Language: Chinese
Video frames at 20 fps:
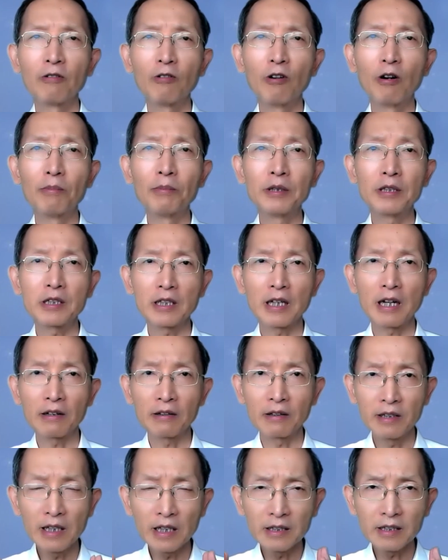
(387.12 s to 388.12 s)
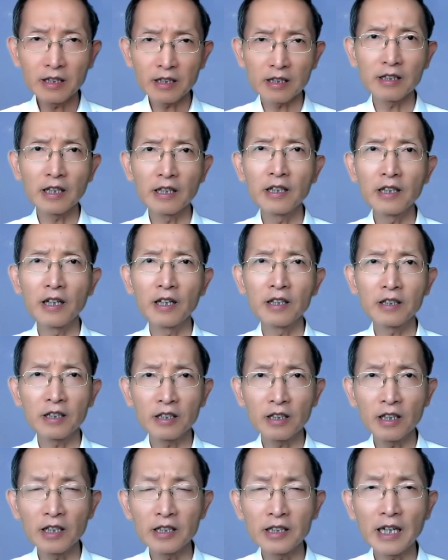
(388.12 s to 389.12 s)
我们是要认识神的儿
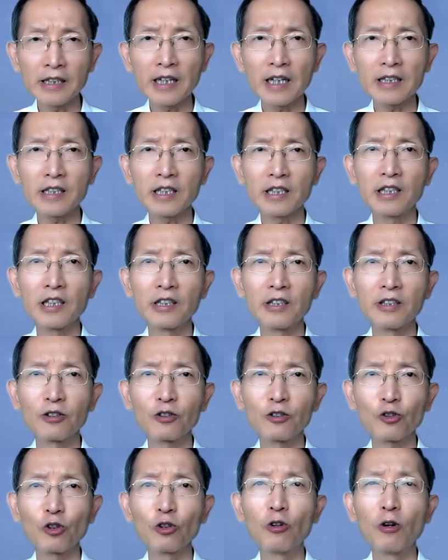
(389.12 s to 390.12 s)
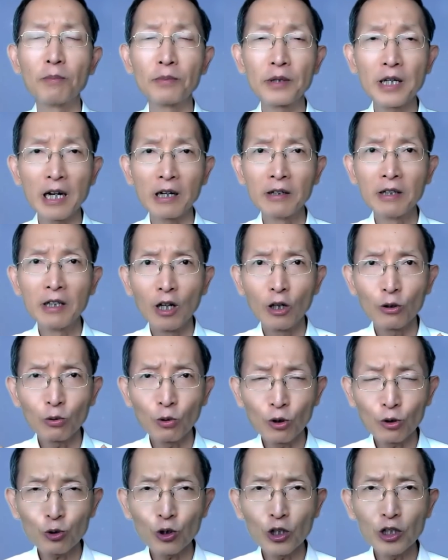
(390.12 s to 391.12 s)
子，得以长大成人，所以我们要
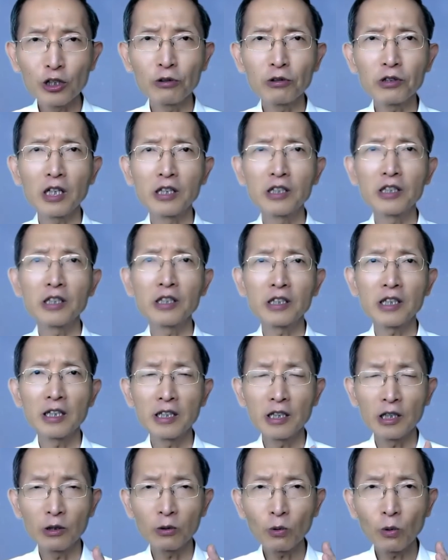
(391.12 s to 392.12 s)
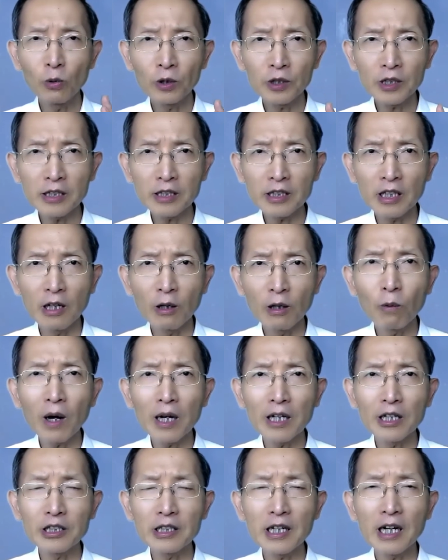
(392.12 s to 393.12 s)
多追求圣经真理，多在神的
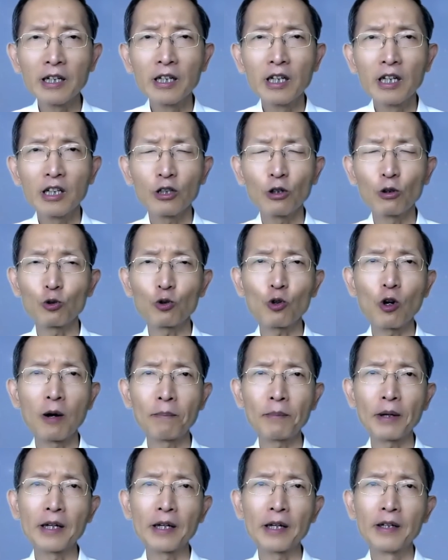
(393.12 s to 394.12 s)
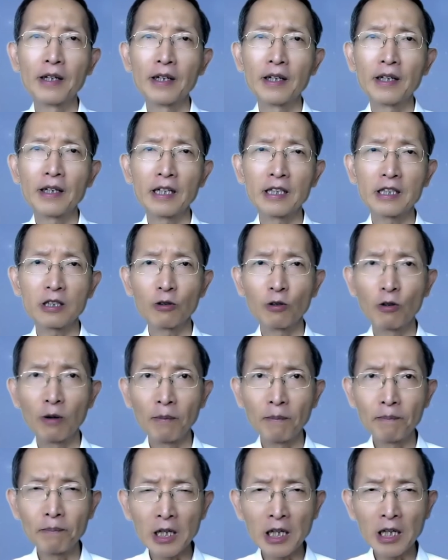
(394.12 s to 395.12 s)
话语上有装备，以致我
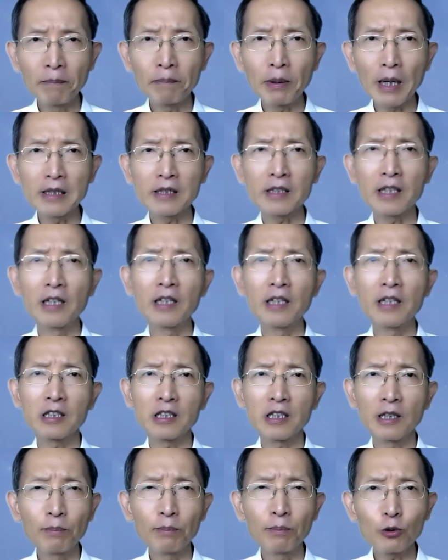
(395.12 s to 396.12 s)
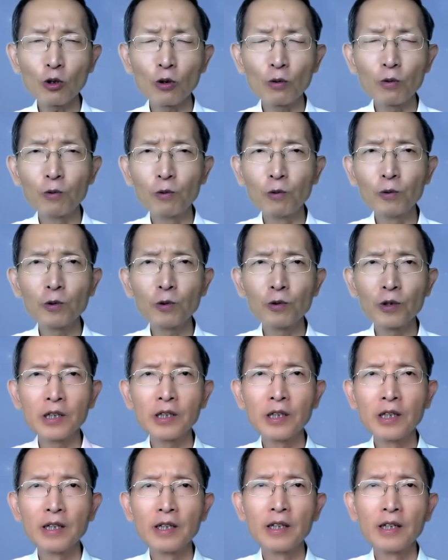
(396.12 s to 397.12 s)
们明白神的旨意，不做糊涂
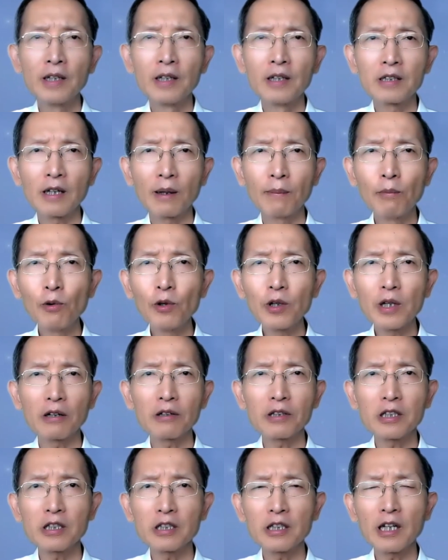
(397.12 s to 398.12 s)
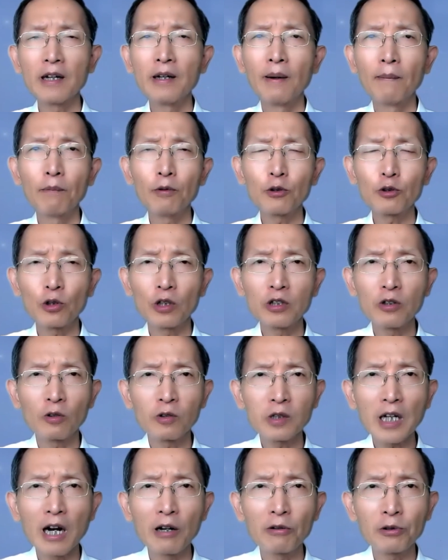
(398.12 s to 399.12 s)
人。在末了的时代，不随
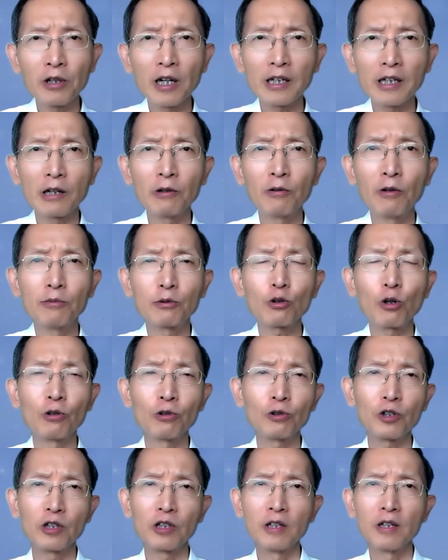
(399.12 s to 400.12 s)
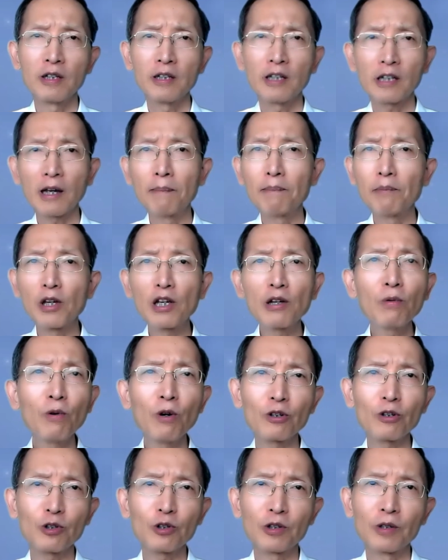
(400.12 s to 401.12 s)
从潮流来给我们冲去，给迷
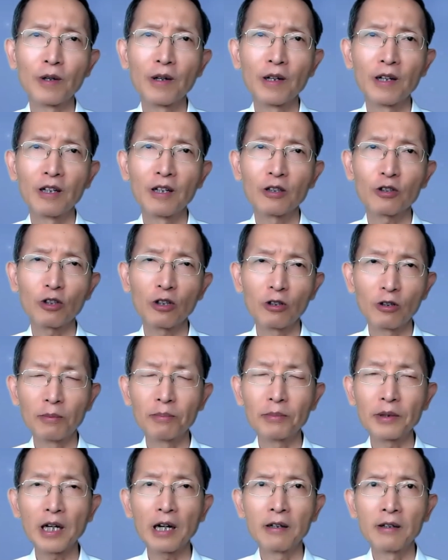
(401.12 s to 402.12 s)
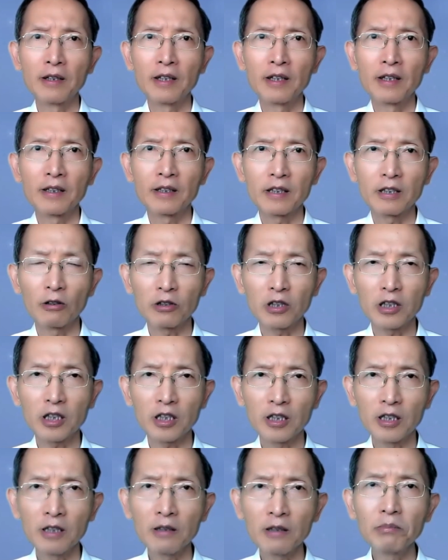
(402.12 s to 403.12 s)
惑去。所以我们要有
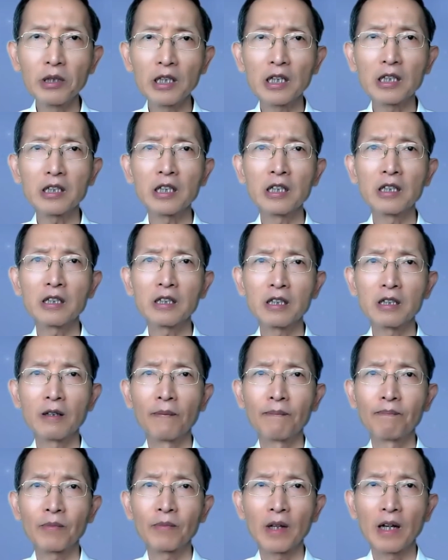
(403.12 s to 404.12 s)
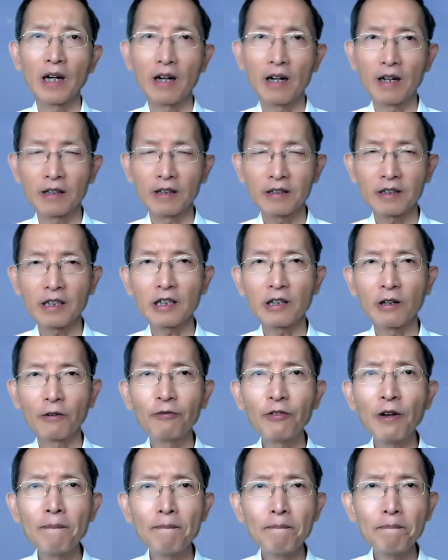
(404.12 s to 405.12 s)
清明的心思啊，这个
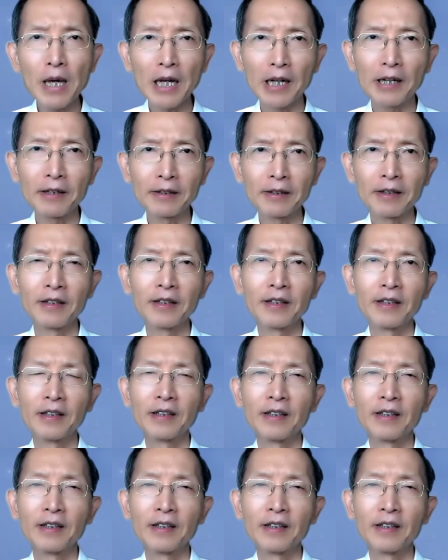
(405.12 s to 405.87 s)
分辨。